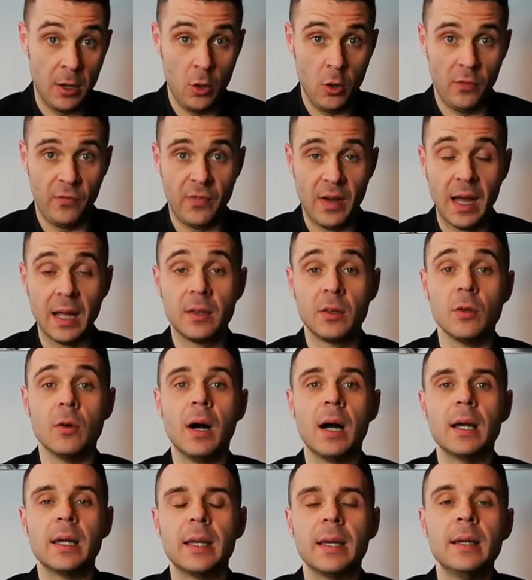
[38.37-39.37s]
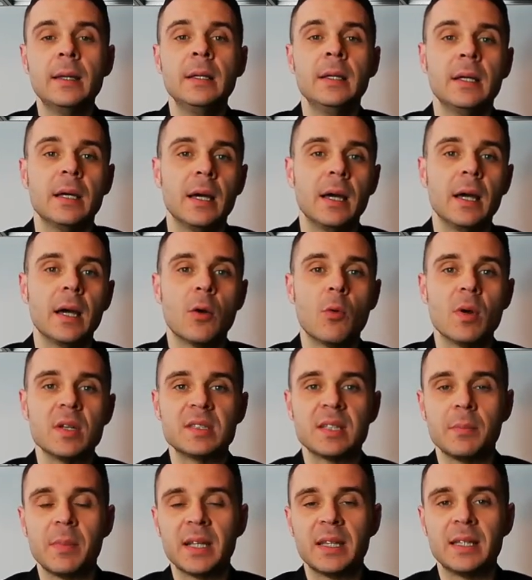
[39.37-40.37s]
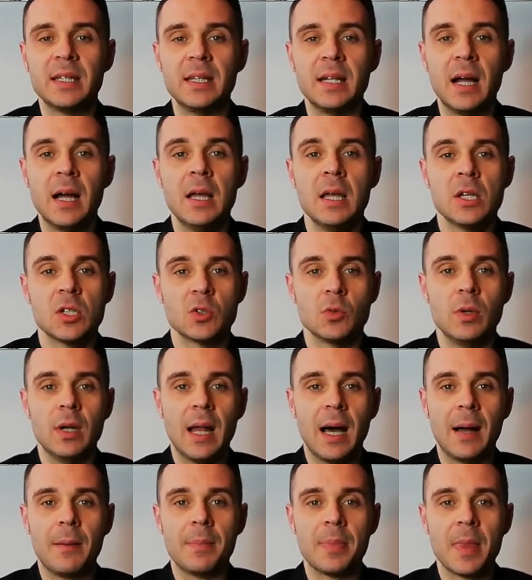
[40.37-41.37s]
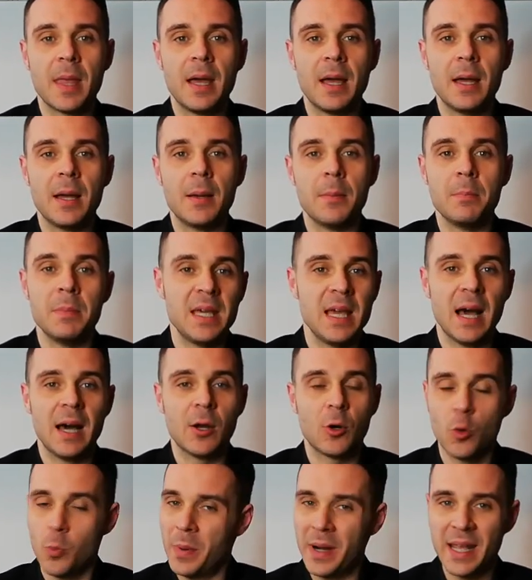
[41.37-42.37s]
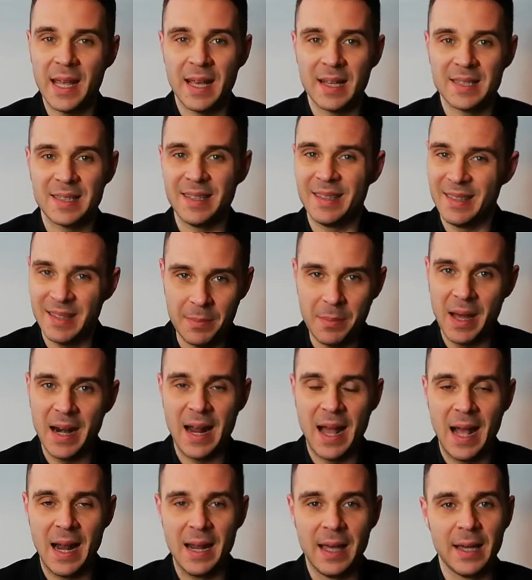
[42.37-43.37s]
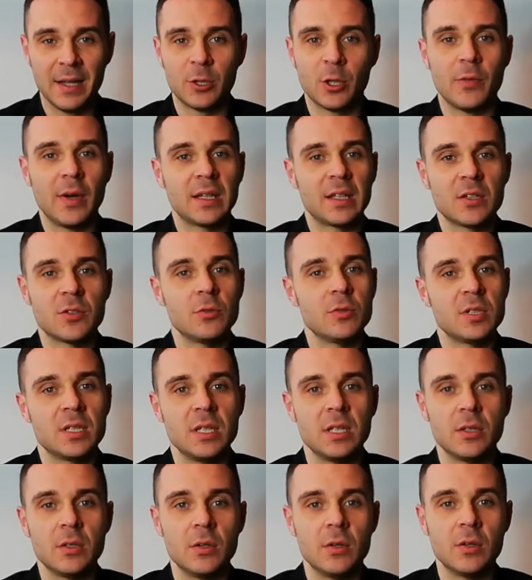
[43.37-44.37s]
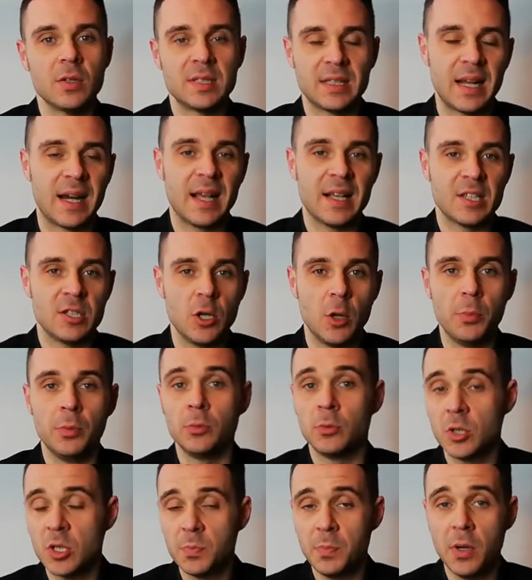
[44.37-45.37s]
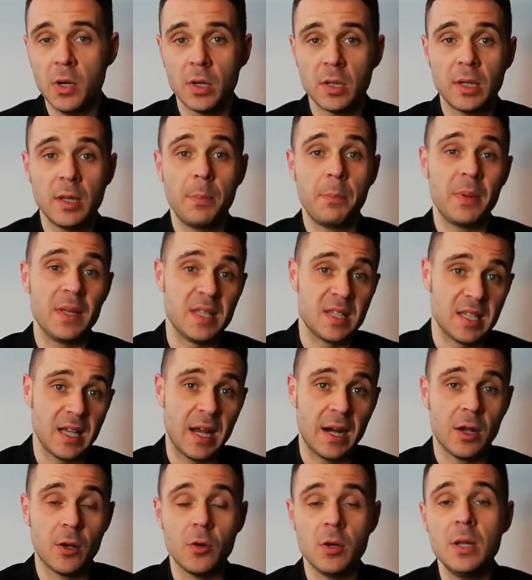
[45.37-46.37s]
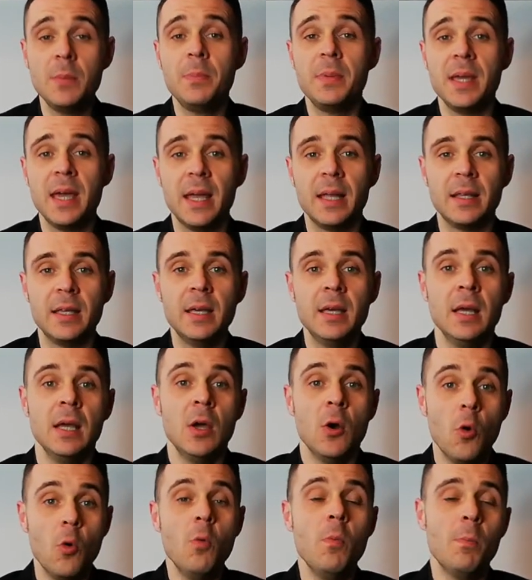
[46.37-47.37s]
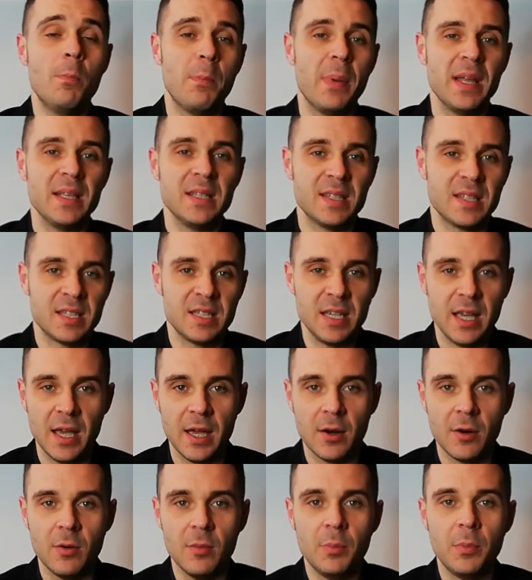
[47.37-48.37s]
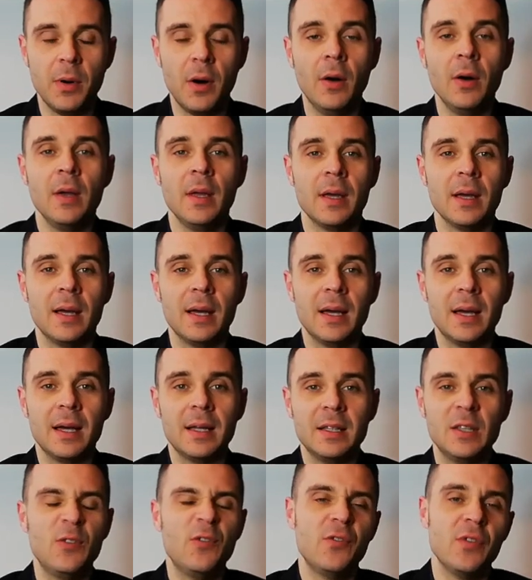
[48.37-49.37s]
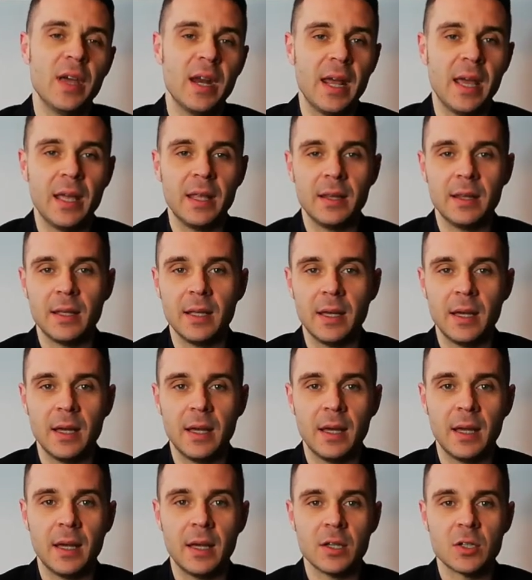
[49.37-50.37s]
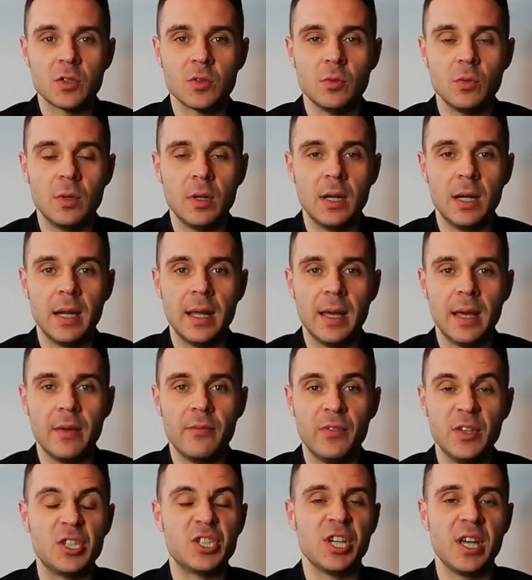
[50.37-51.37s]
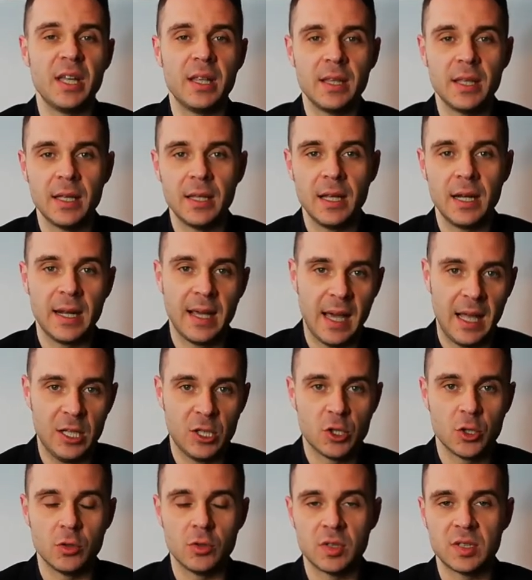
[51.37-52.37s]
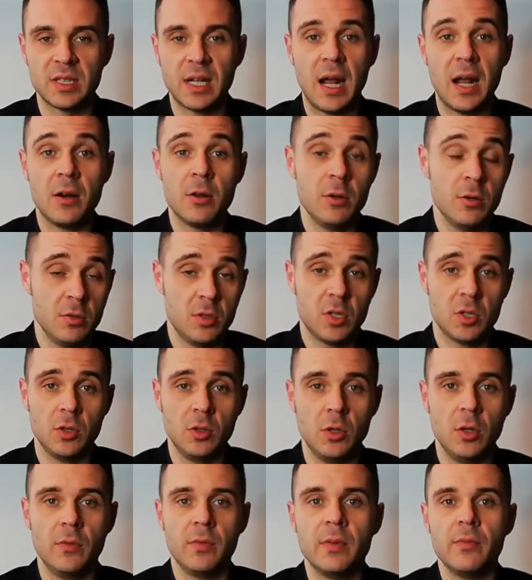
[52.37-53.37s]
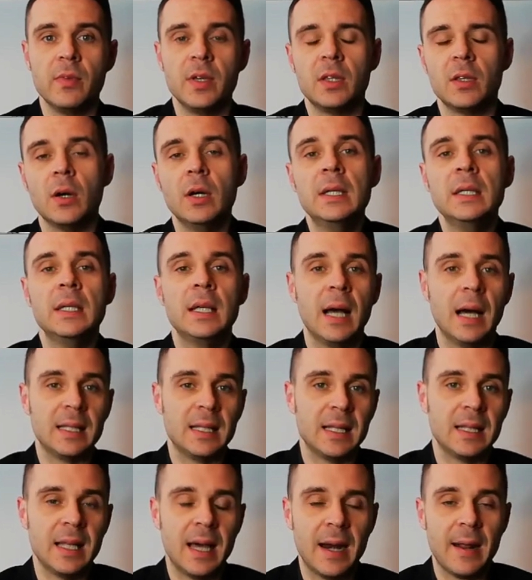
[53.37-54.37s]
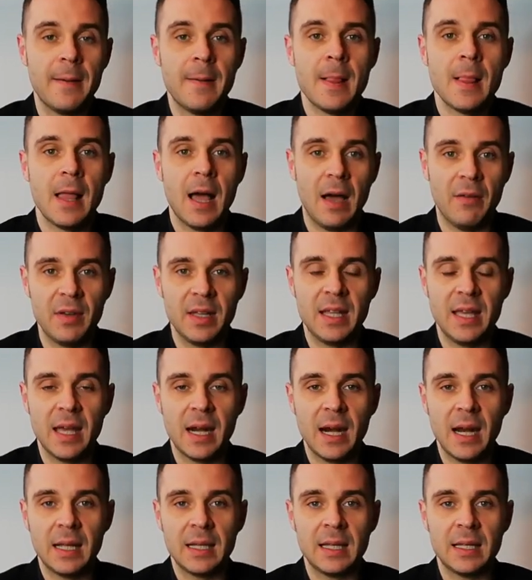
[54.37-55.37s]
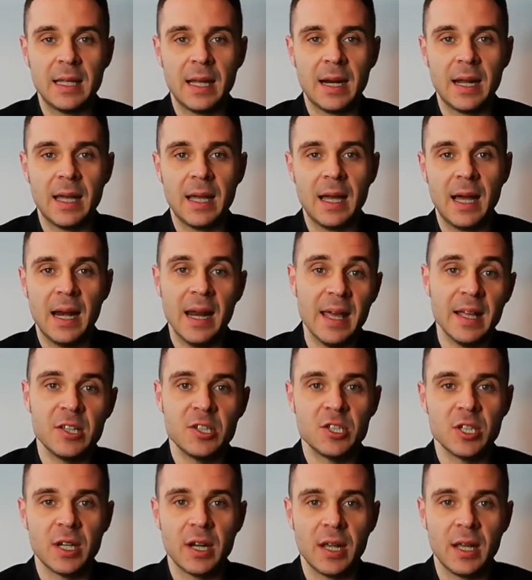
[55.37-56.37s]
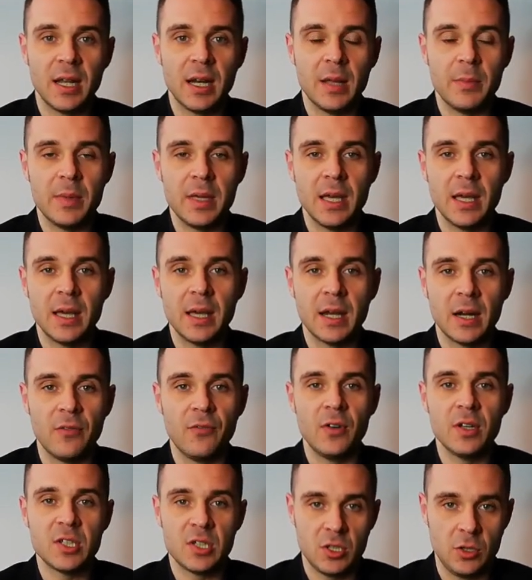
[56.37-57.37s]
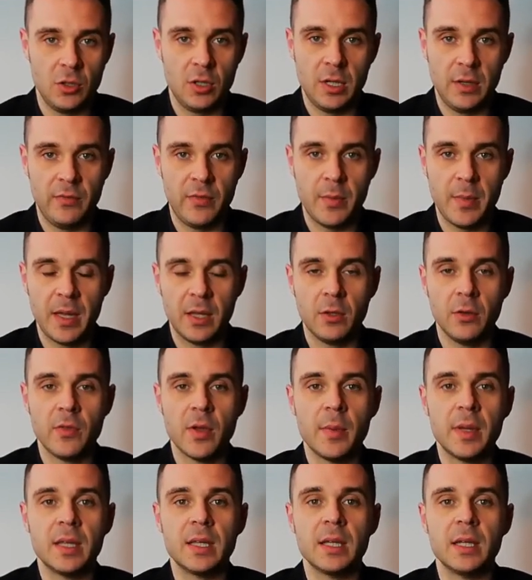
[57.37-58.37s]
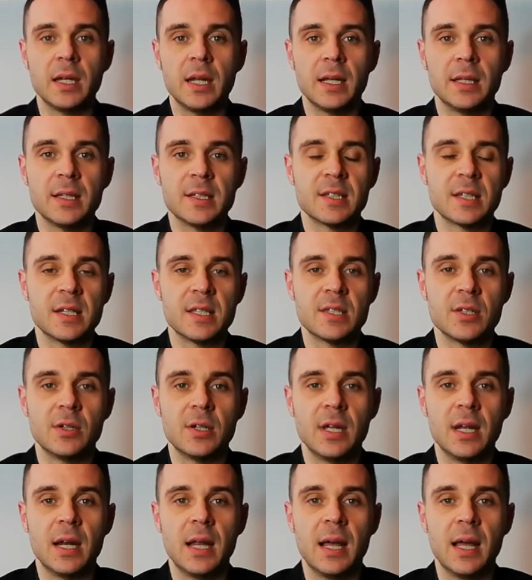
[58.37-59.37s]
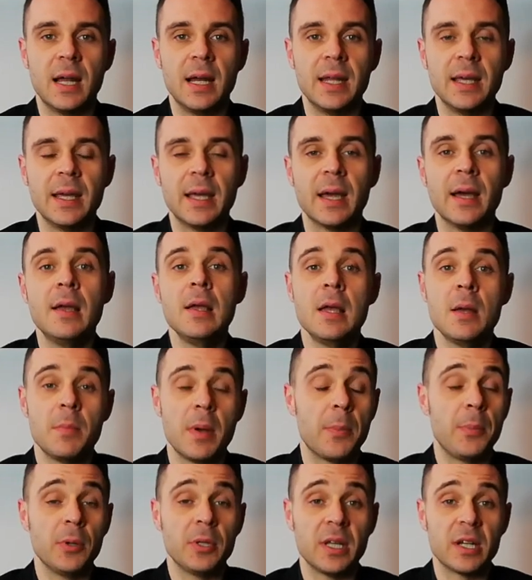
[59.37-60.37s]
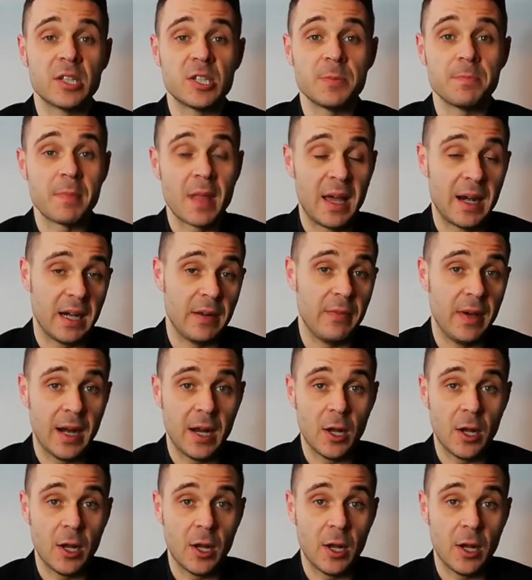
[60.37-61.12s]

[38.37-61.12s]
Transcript: L'ho fatto anche eh, questa mattina sulla mh, mm, eh, mia rubrica settimanale che trovate sul sito starcasino.sport, pensare con i piedi, un pensiero un po' eh, differente sulle vicende del calcio nostrano e non solo, vi invito ad andare a vederla, ad andare a leggere le mie riflessioni, vi metto ovviamente in descrizione il link per poterci arrivare